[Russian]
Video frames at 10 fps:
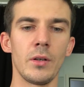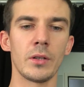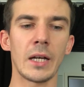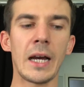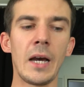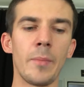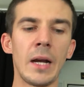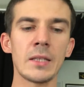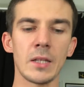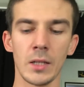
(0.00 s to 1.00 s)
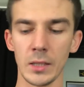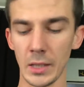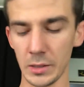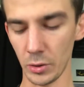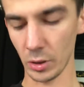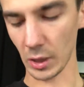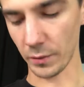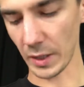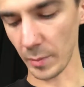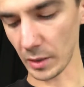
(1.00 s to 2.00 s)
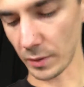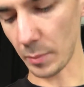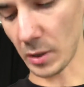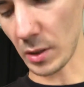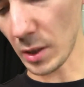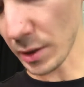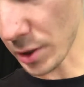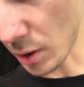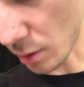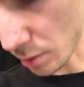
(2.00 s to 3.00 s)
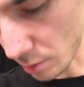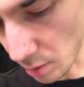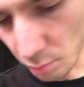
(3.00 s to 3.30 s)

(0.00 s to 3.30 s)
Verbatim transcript: такая практика, когда ты ее так время от времени делаешь, так, я